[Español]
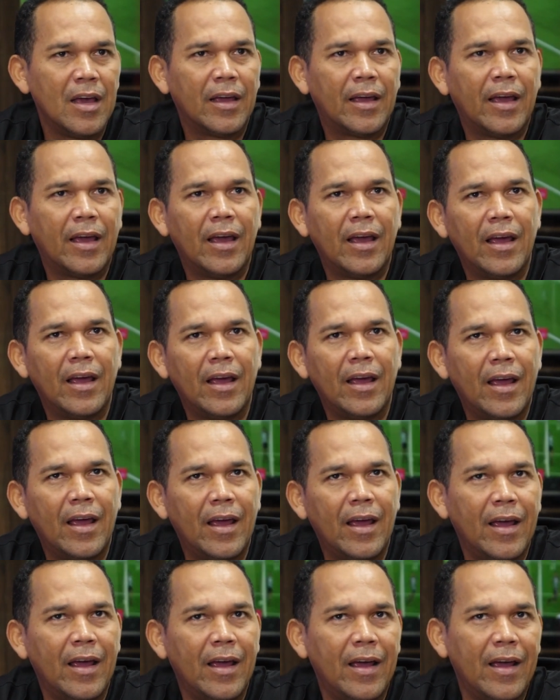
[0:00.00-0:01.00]
que
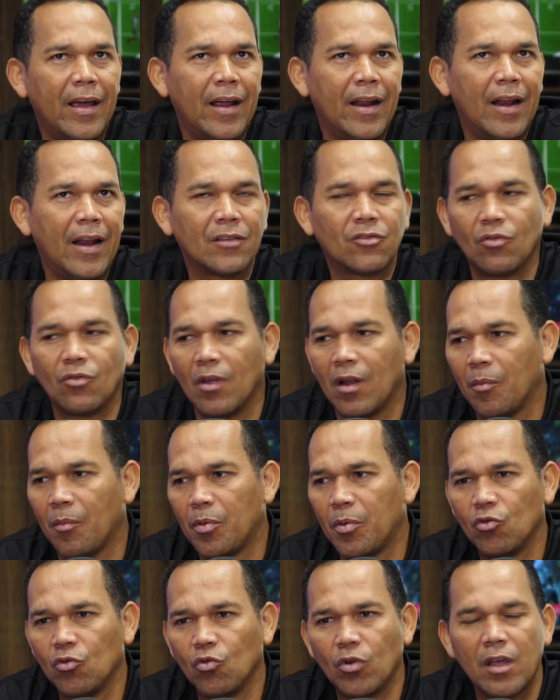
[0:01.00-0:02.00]
eh, en la zona de la
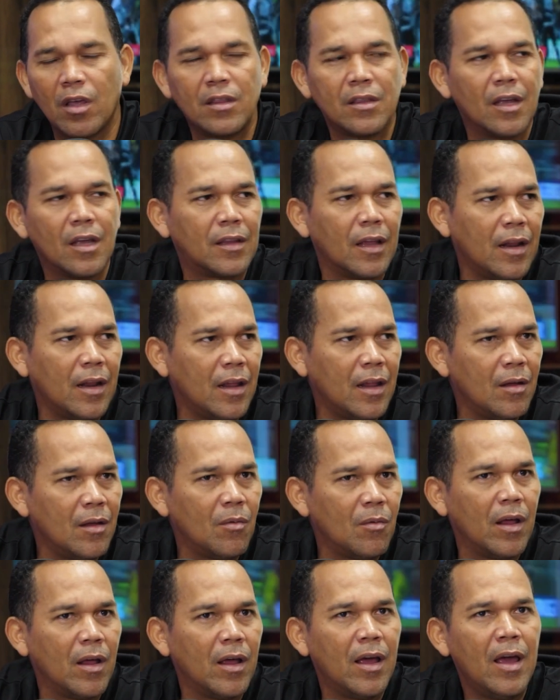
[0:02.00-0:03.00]
pintura es
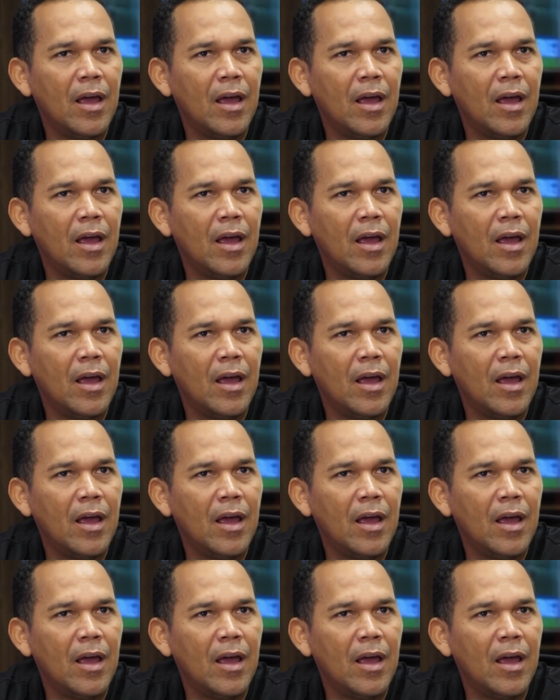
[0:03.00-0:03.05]
indetenible,